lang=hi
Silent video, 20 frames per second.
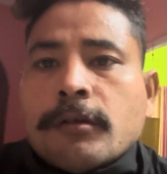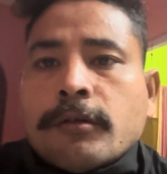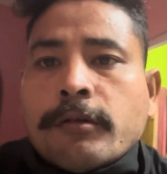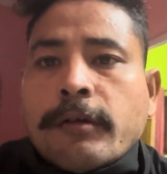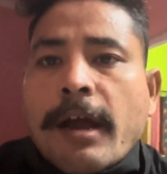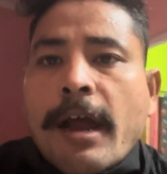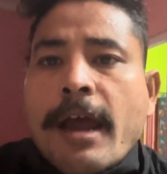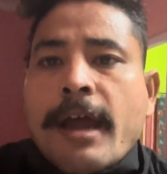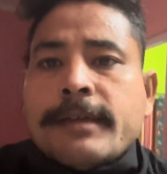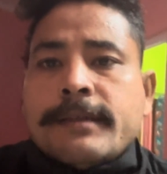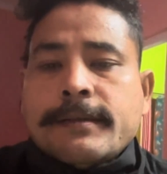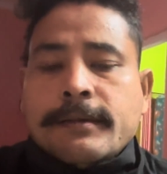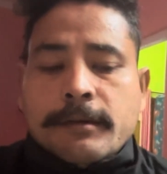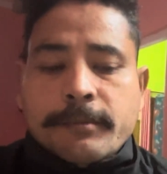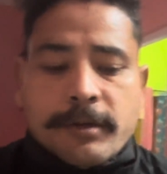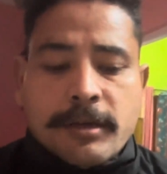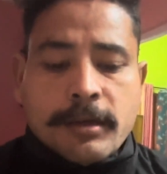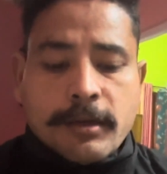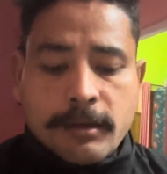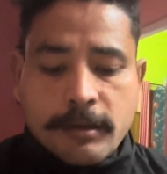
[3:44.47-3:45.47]
तो गाइज
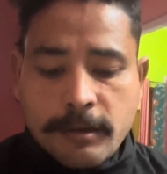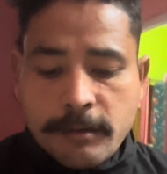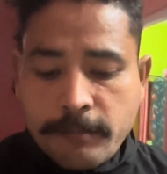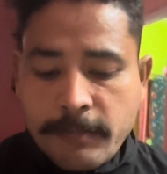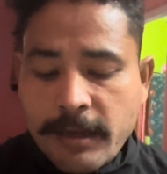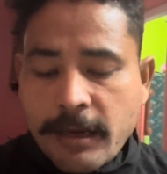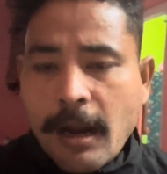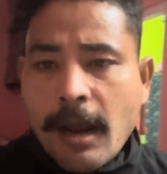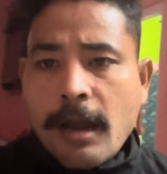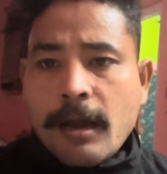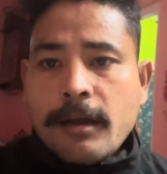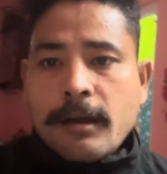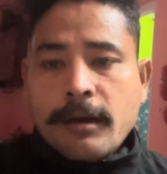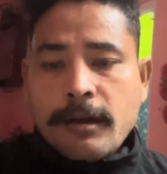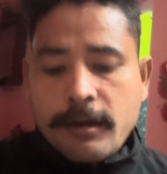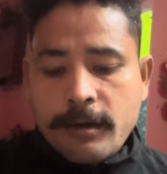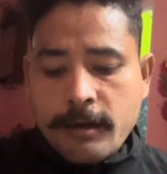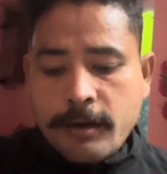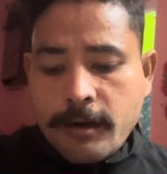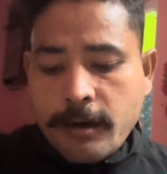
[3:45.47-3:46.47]
अभी मेरा
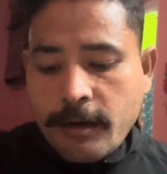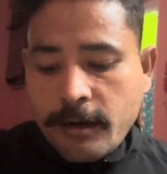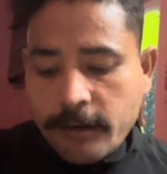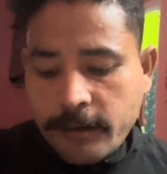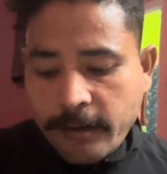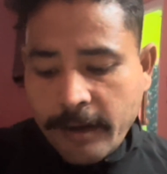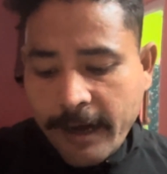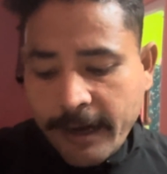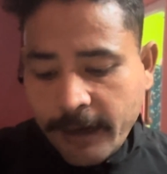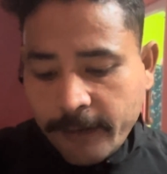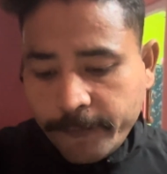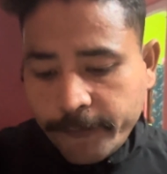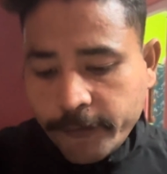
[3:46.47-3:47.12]
ड्रैगन